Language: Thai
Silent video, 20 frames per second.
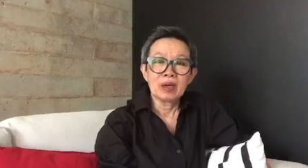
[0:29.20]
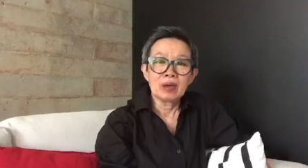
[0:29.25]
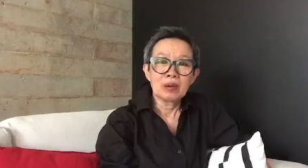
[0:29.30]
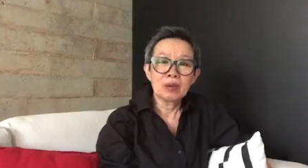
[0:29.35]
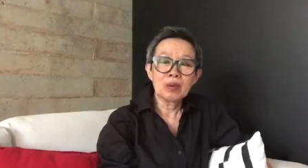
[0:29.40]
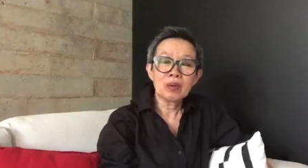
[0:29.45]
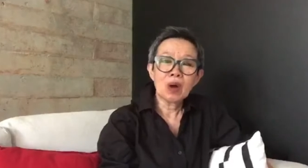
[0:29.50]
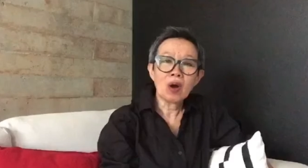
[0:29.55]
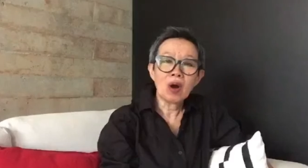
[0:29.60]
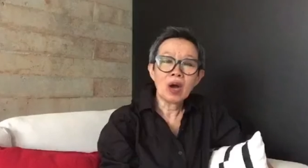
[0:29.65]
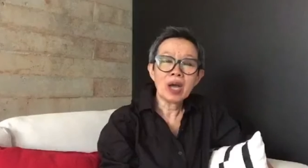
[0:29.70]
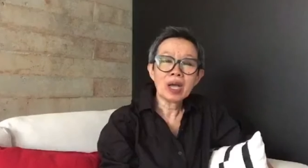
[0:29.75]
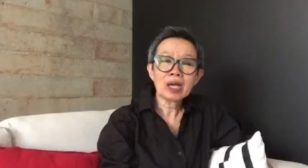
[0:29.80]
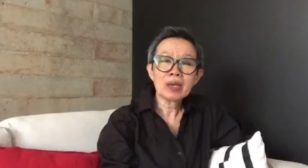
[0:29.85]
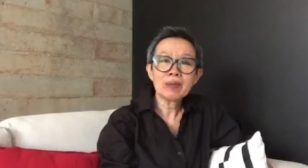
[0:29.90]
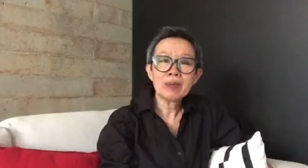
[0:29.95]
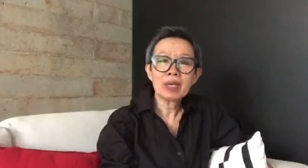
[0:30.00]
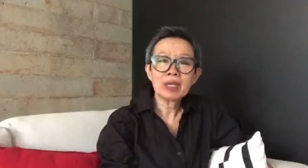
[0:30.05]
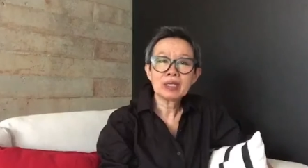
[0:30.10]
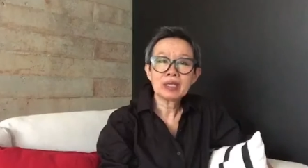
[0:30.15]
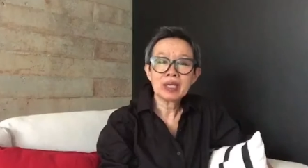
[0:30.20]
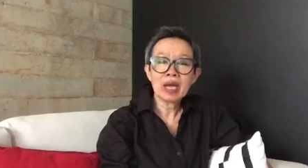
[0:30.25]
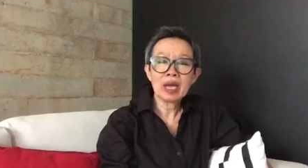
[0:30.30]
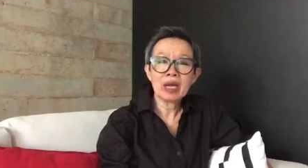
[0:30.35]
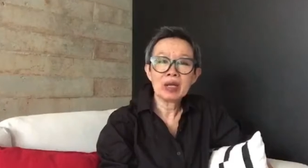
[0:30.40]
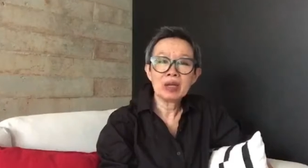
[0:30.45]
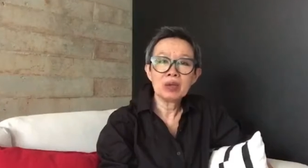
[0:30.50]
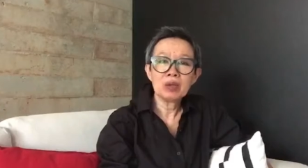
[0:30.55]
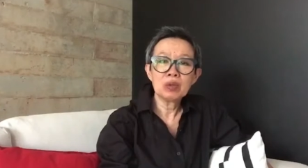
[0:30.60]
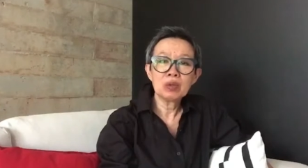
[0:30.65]
ครูขอให้กำลังใจ
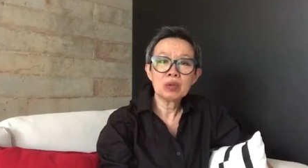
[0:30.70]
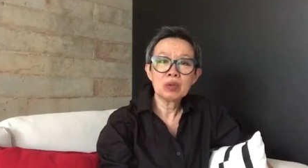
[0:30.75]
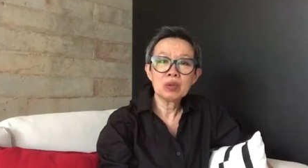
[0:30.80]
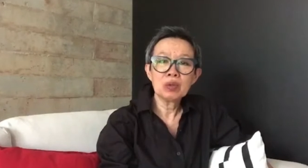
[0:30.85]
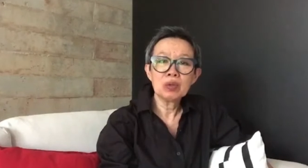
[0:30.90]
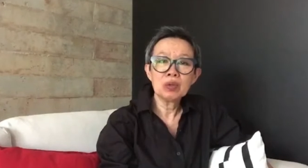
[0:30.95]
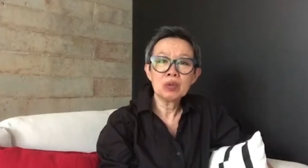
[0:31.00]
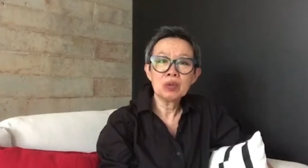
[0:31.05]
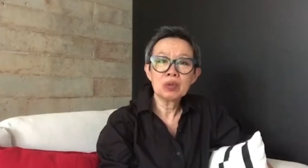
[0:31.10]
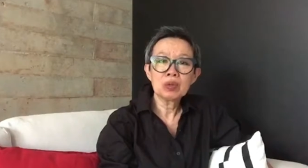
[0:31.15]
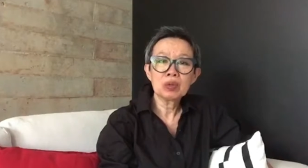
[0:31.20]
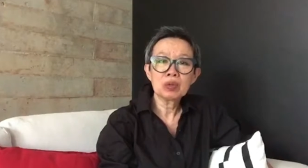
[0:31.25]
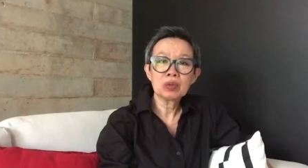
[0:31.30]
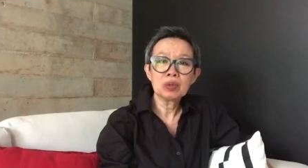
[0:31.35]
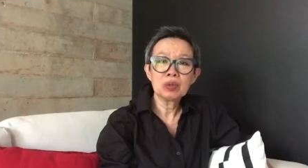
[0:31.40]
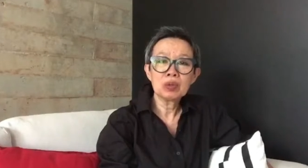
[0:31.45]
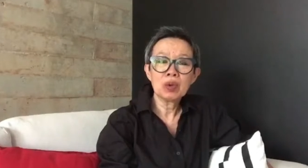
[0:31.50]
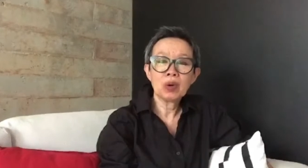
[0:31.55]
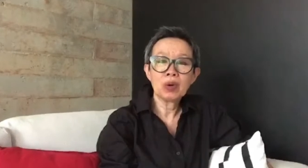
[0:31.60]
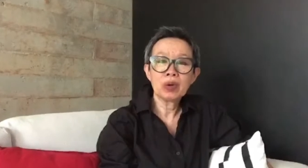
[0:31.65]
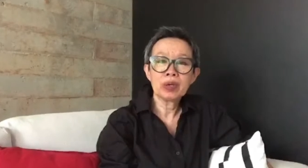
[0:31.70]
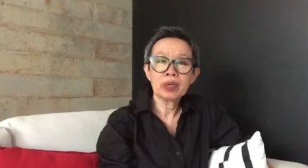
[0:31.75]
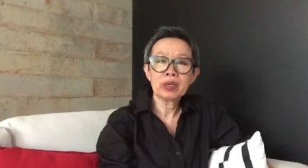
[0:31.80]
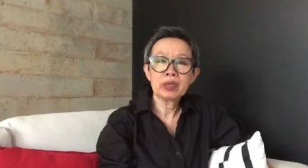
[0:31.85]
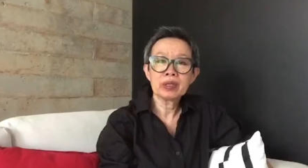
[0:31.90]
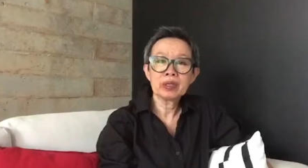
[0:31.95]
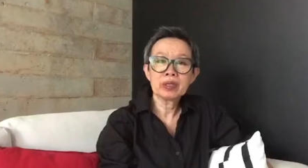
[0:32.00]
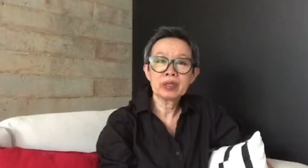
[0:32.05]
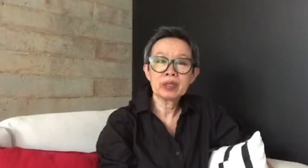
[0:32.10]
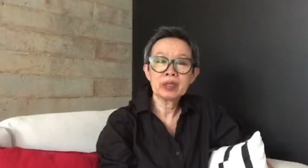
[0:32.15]
ลูกๆทุกคน
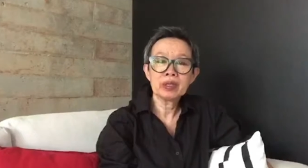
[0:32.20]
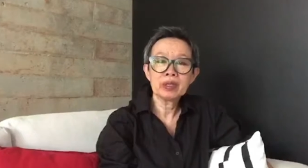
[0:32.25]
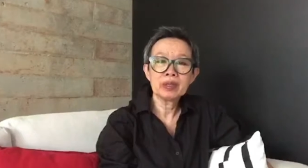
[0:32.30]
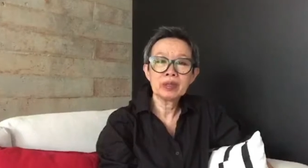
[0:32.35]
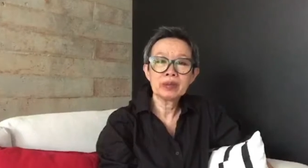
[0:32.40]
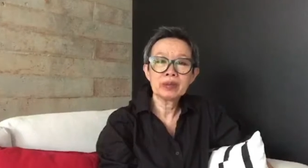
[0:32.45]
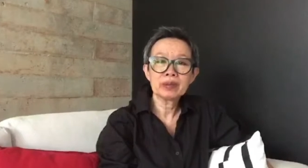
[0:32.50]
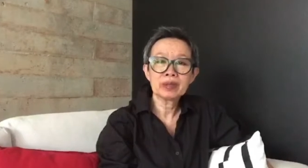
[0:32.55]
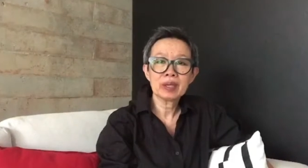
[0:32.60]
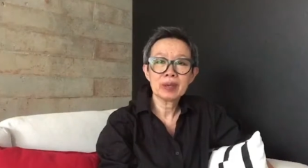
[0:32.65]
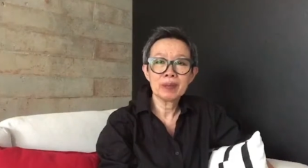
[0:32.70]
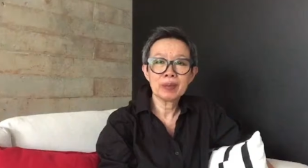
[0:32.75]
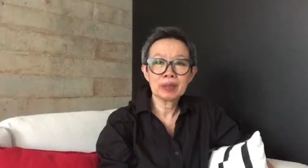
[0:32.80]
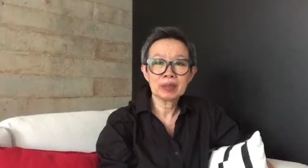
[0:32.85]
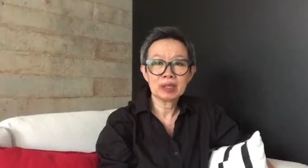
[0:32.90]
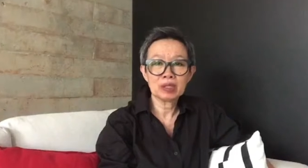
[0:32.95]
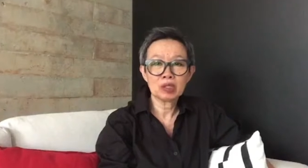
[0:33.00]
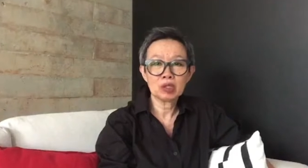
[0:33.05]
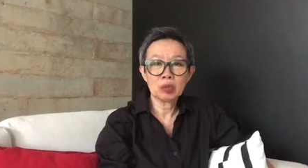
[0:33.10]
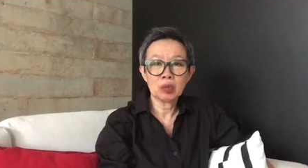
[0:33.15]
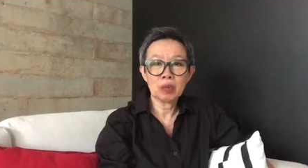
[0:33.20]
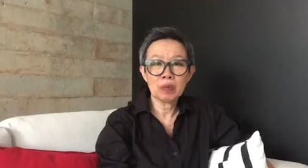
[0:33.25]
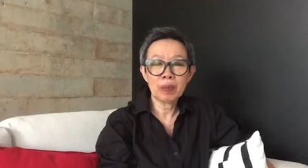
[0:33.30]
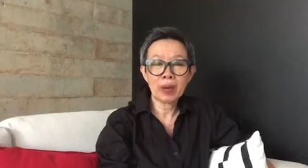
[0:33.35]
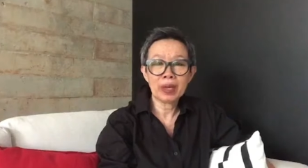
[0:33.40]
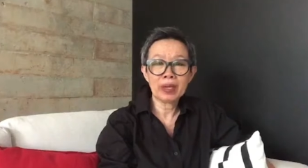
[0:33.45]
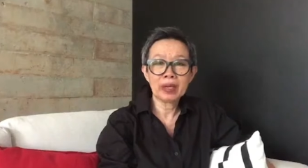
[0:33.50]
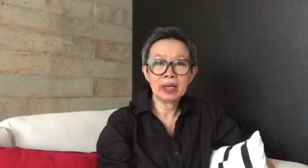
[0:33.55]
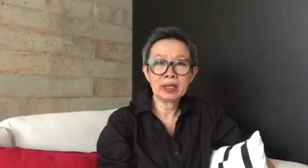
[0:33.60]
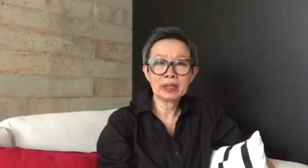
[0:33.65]
ซึ่งกำลังจะจบออกไป
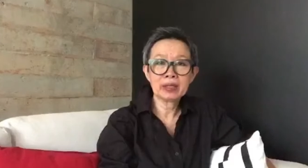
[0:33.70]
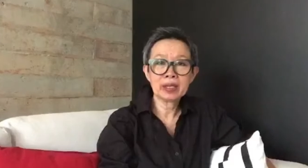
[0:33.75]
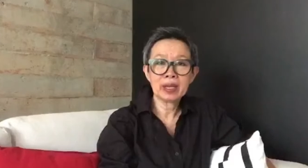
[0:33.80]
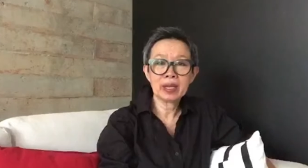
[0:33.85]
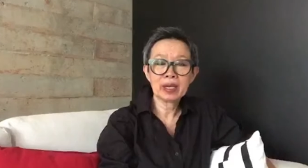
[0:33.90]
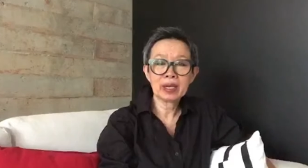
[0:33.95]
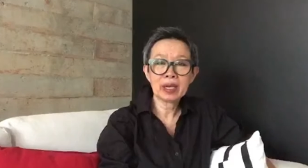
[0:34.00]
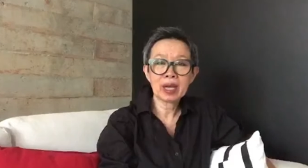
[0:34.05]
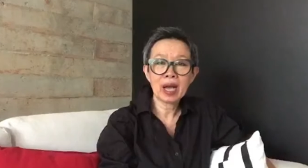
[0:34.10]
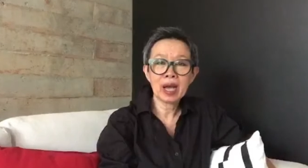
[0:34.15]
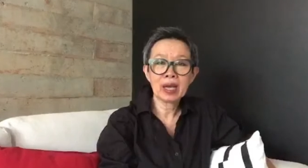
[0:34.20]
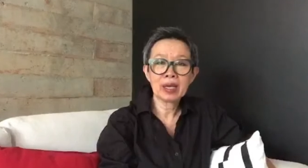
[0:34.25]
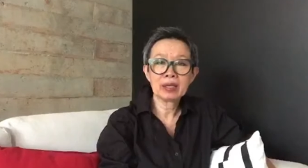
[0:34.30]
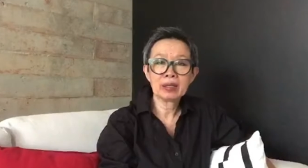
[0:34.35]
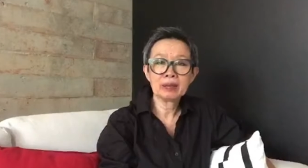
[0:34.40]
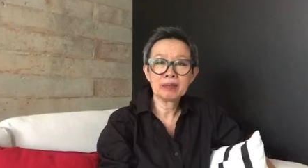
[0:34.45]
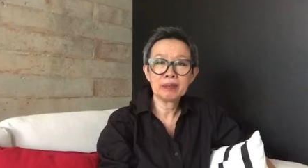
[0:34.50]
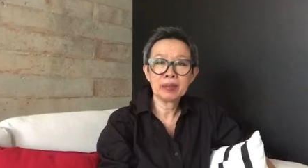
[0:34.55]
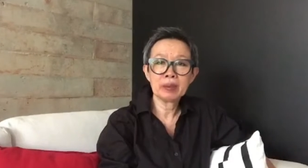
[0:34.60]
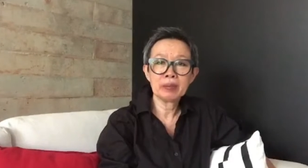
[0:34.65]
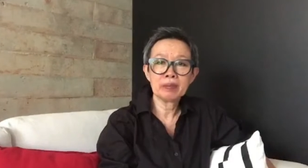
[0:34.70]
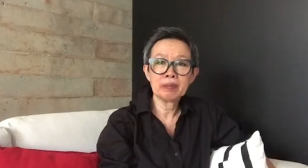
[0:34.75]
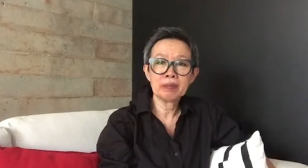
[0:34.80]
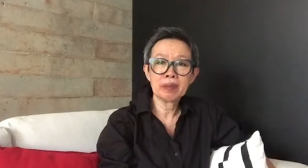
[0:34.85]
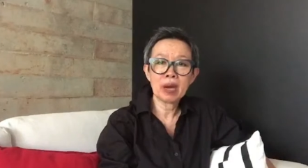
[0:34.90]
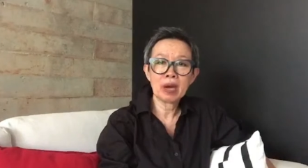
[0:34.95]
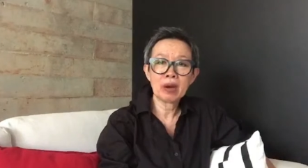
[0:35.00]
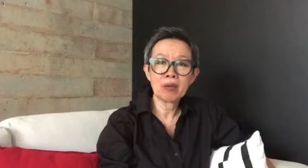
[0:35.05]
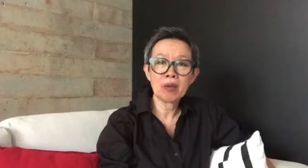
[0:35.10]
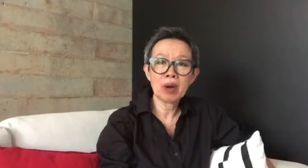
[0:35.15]
ในสถานการณ์เป็น
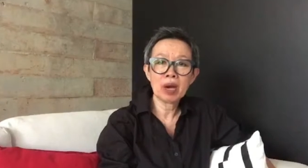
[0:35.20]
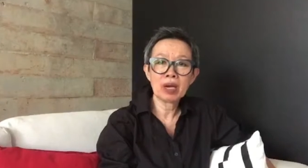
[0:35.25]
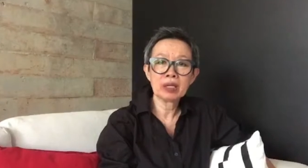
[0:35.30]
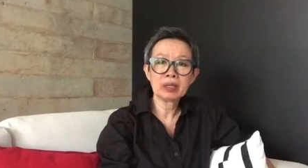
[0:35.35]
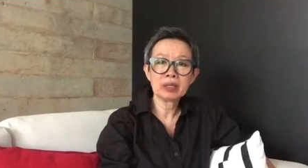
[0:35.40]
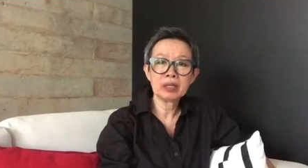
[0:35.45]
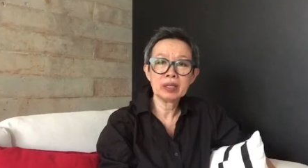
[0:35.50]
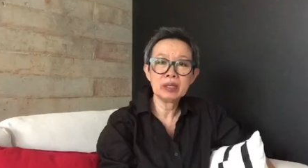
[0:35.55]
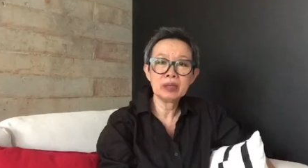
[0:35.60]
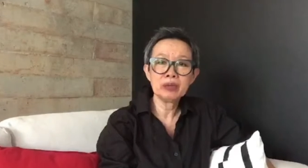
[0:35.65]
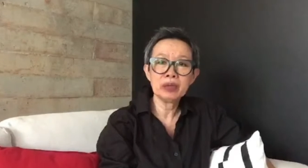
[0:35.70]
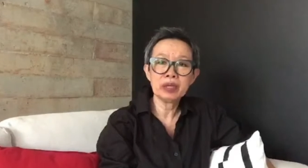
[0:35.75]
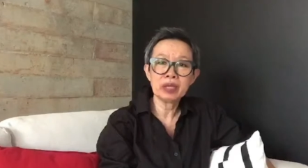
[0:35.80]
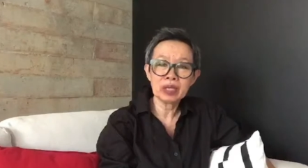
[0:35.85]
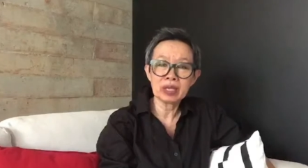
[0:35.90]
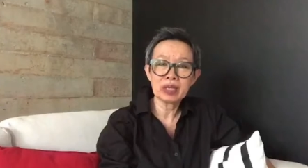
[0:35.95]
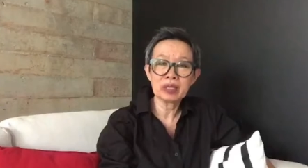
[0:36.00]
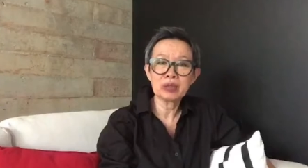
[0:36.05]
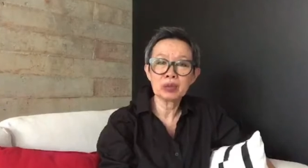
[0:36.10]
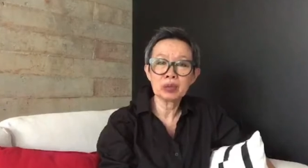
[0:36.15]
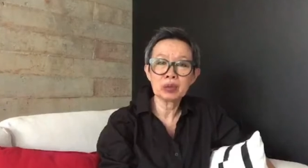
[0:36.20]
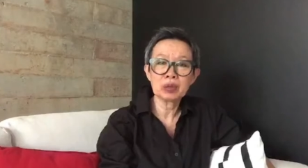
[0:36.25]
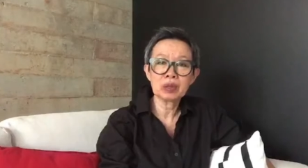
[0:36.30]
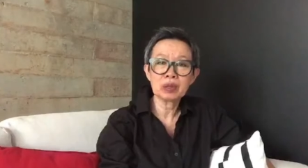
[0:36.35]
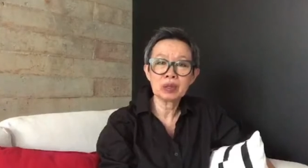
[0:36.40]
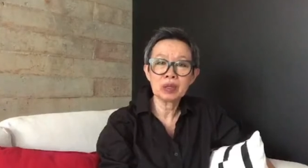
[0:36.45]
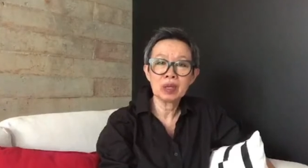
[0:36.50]
ภาวะที่วิกฤตสุด